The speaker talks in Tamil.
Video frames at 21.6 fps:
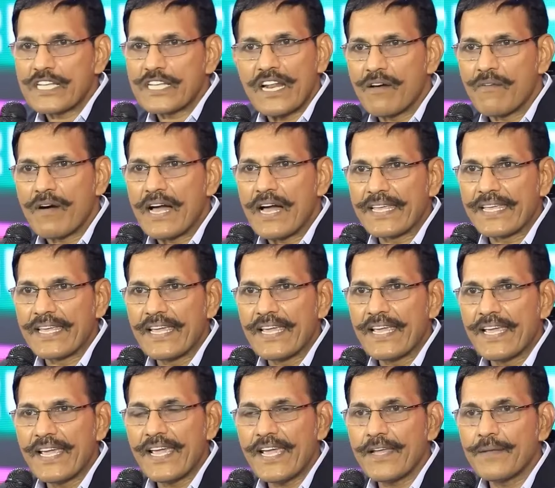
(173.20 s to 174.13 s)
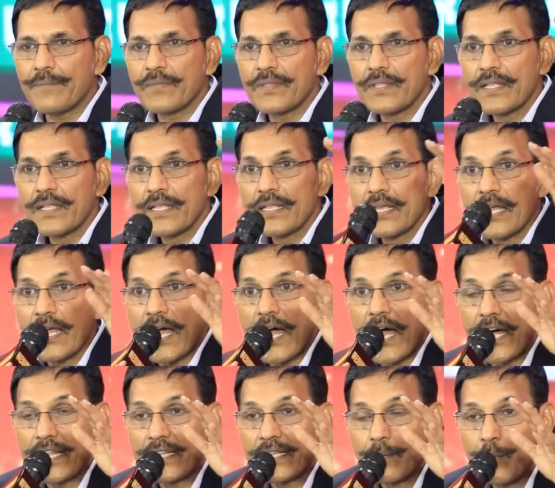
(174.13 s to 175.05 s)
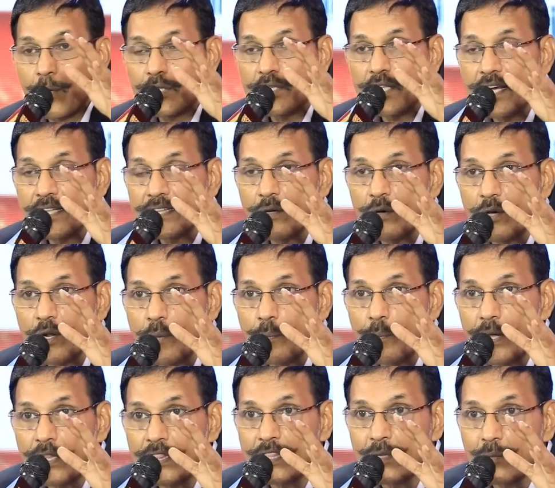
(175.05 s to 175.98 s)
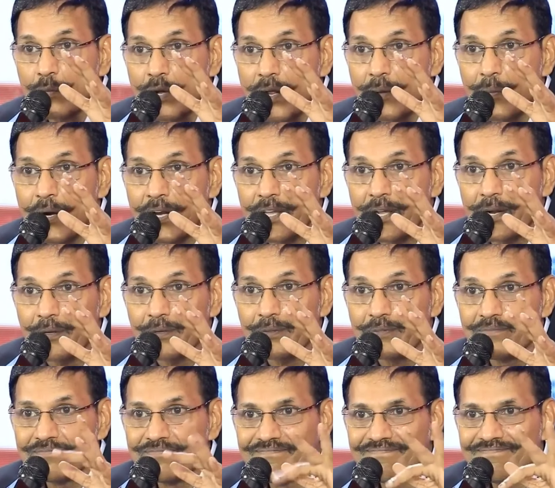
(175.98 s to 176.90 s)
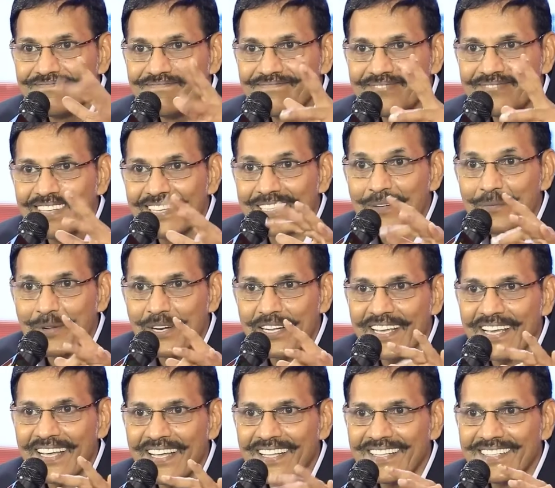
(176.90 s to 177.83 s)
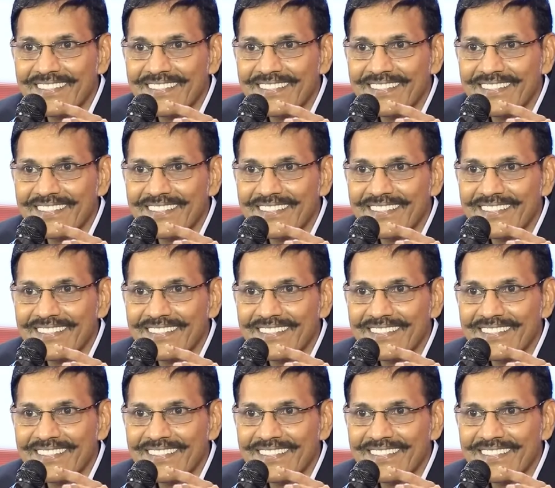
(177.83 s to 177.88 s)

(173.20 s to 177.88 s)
புக்ஸ் e எல்லாம் வாங்கி அந்த புத்தகத்தை ஒரு பத்து முறை படிக்கணும் எத்தனை முறைங்க